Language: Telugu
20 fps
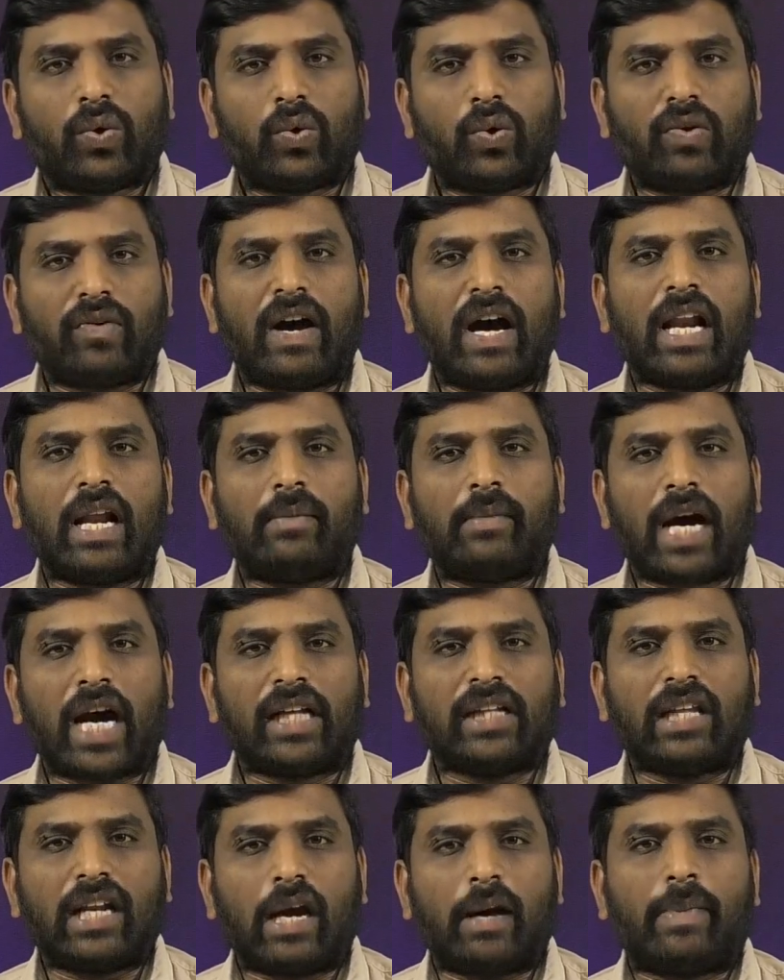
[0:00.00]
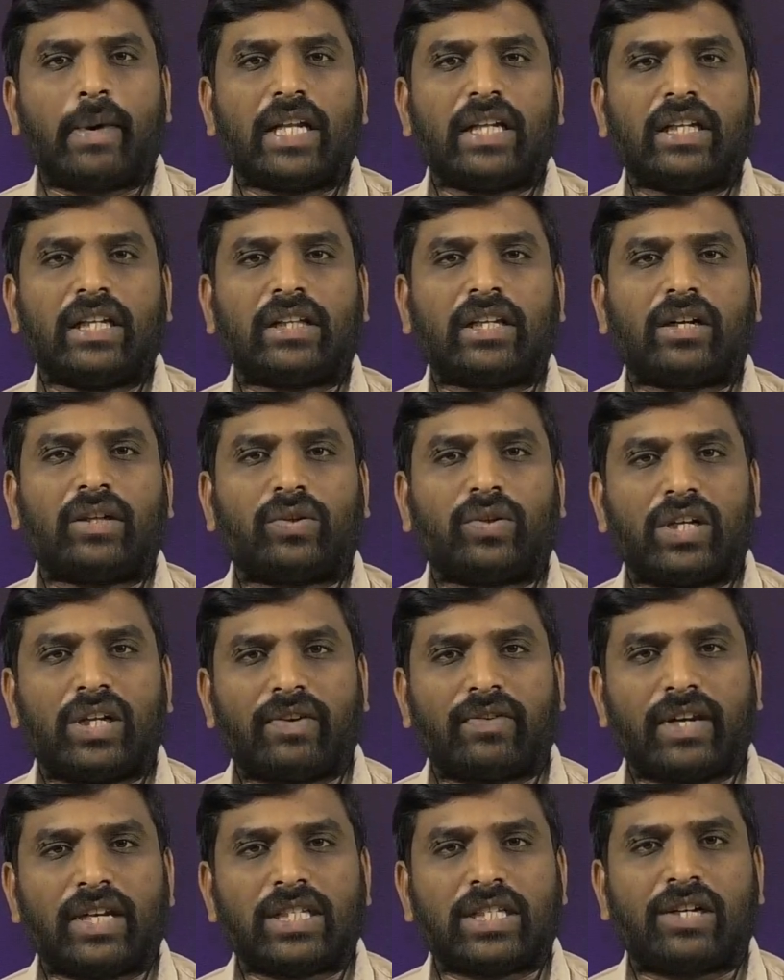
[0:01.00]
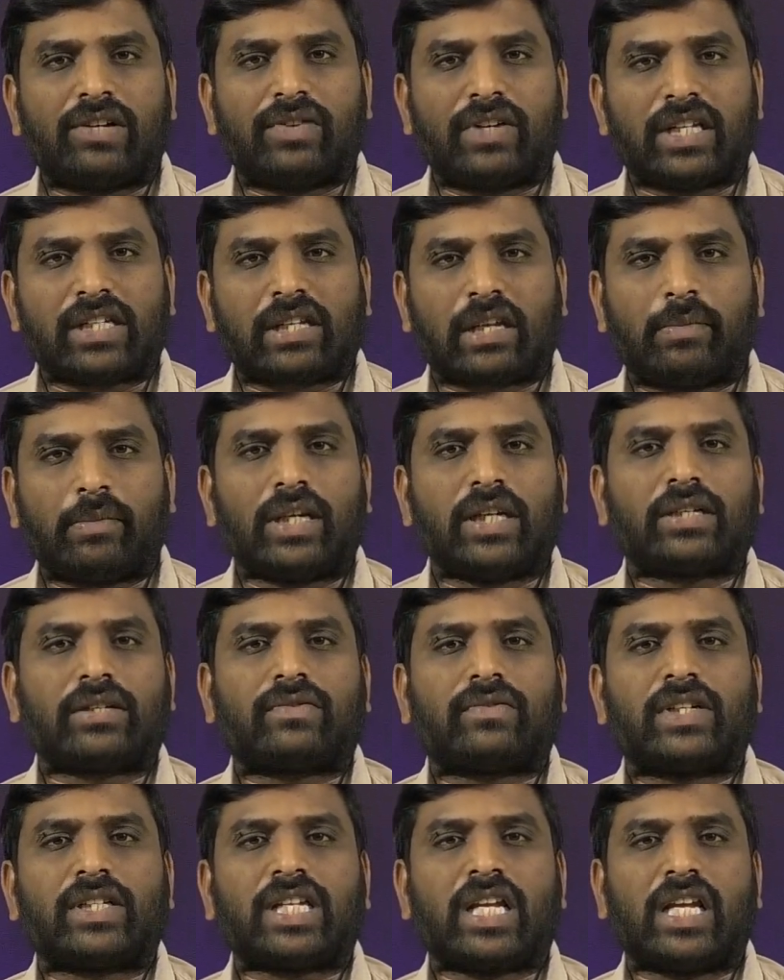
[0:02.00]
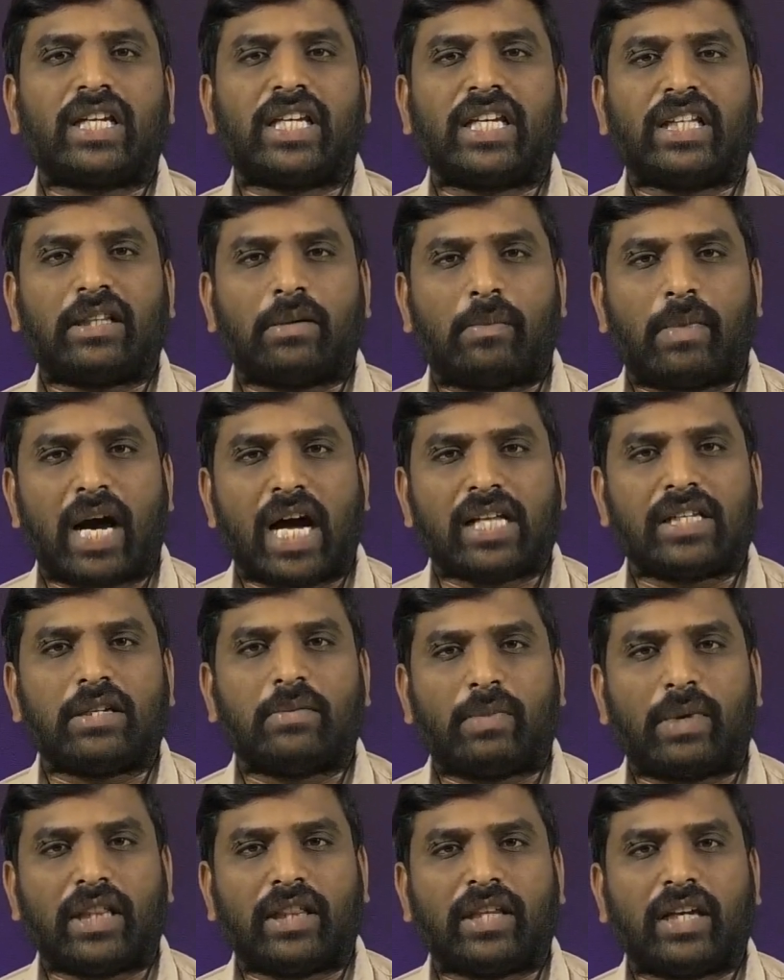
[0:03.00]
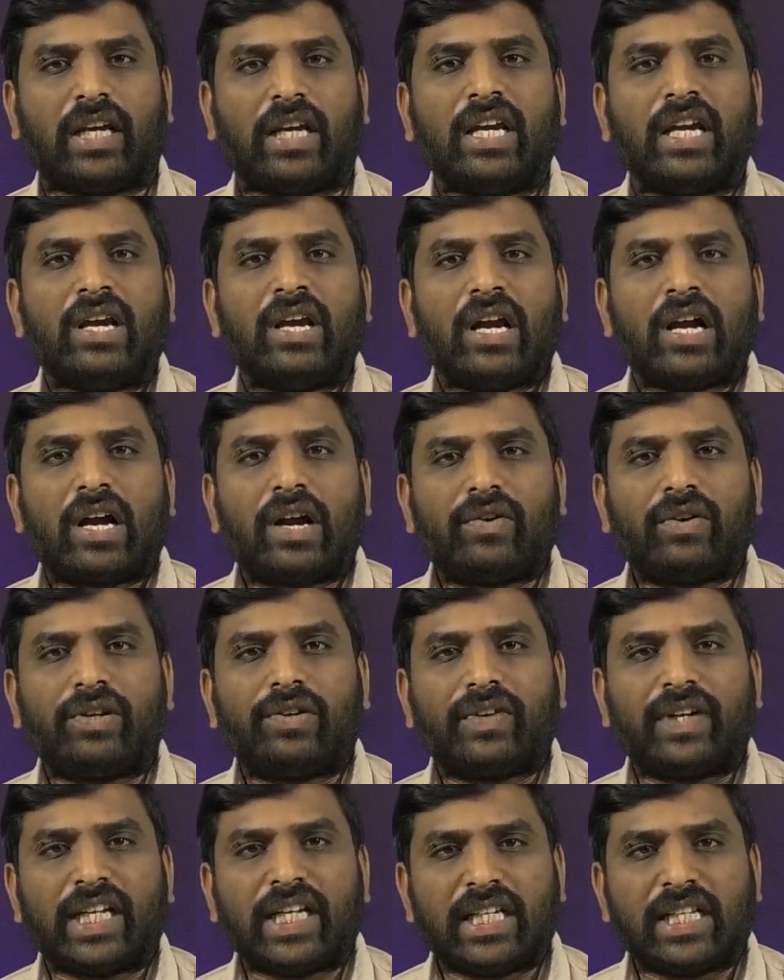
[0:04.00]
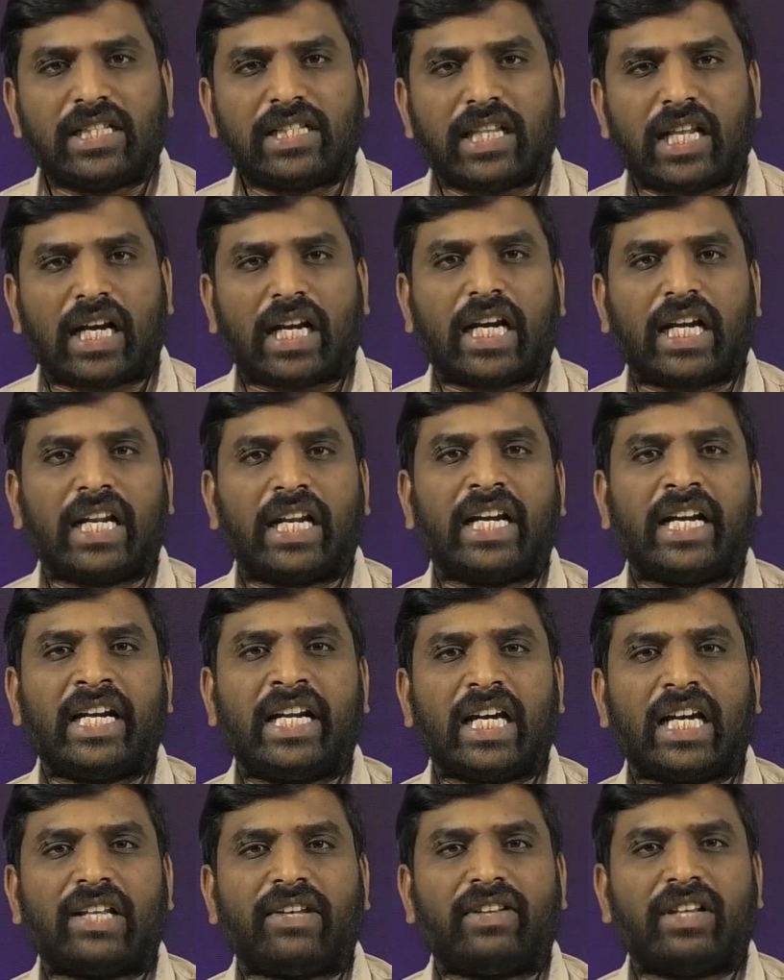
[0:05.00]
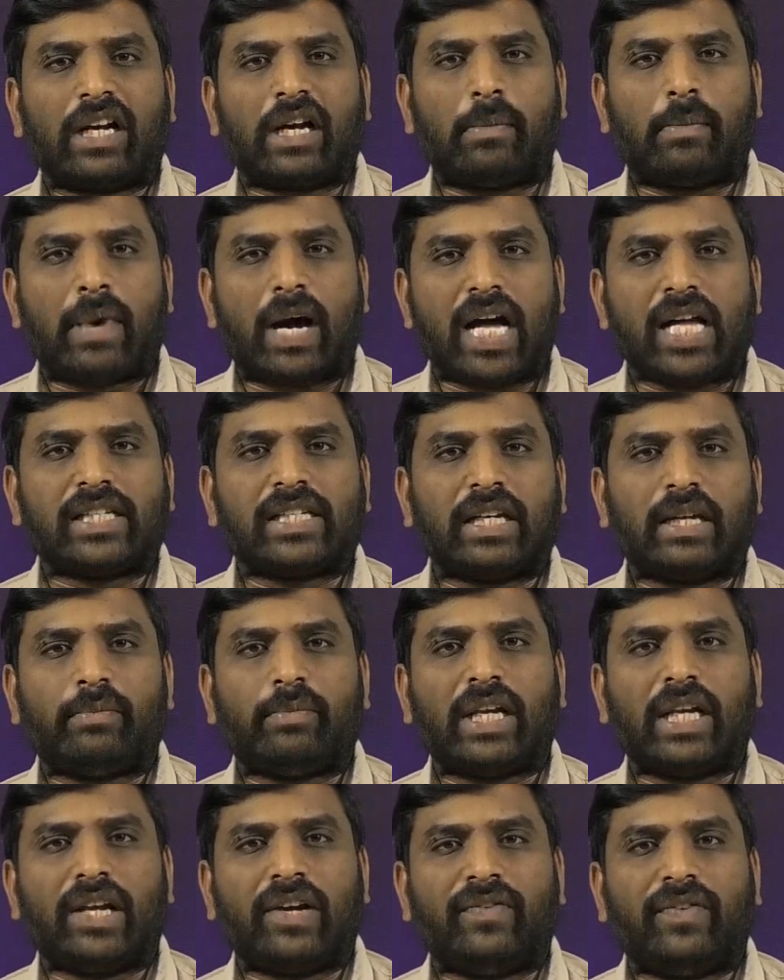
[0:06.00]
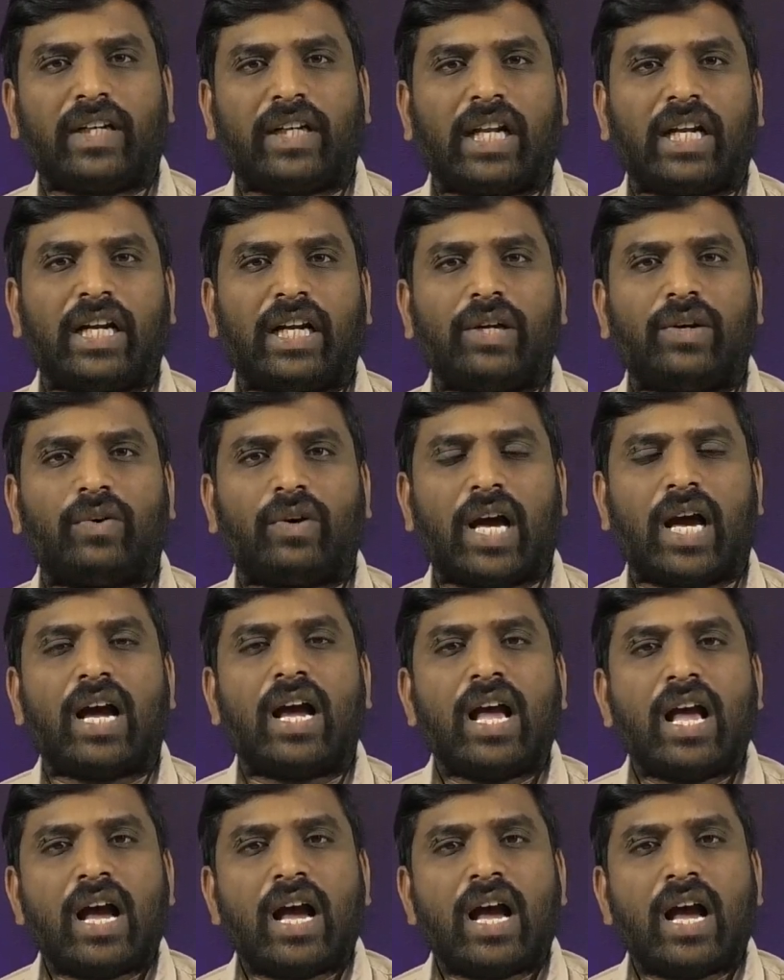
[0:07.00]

గురువారం ఆదిలాబాద్ నేతలతో నిర్వహించినటువంటి సమావేశానికి అయితే మాజీ మంత్రిగా ఉన్నటువంటి ఇంద్రకరణ్ రెడ్డి అదేవిధంగా మాజీ ఎమ్మెల్యే విఠల్ రెడ్డి కూడా